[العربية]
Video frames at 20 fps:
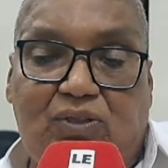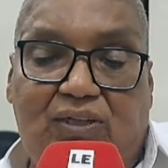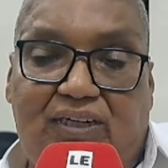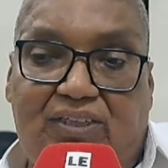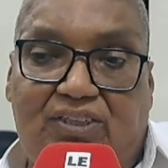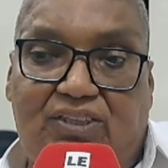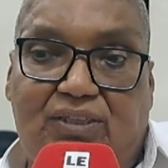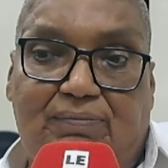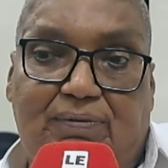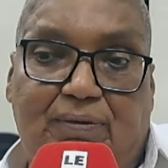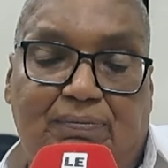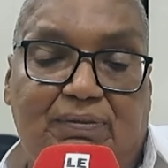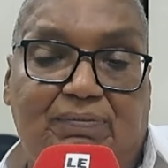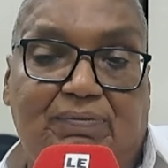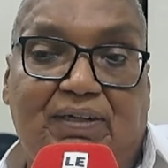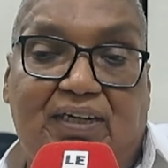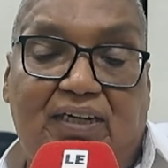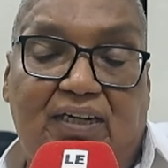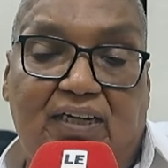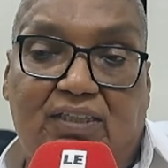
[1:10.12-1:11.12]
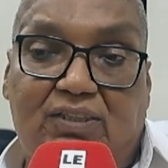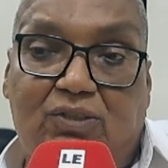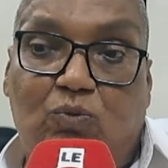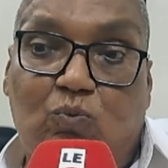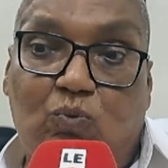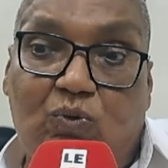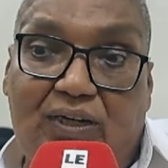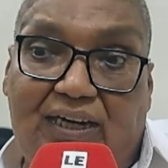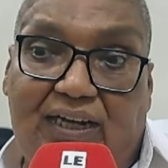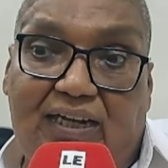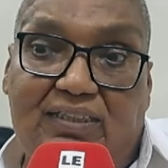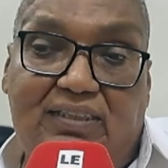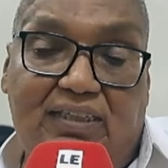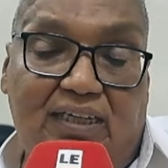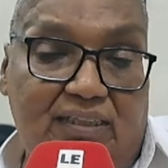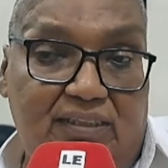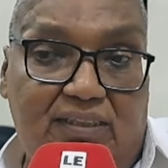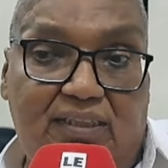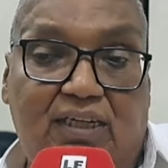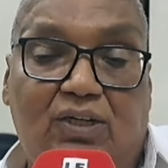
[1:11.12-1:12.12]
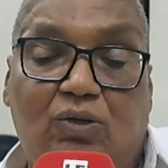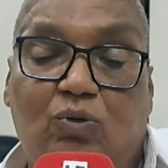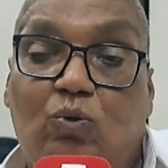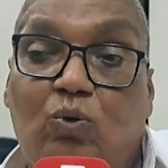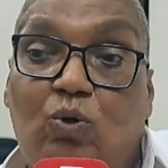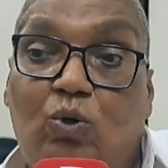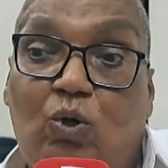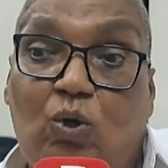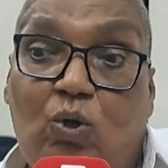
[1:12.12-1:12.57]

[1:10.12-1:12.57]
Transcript: لله الشباب تبارك الله طول العطاء ديالو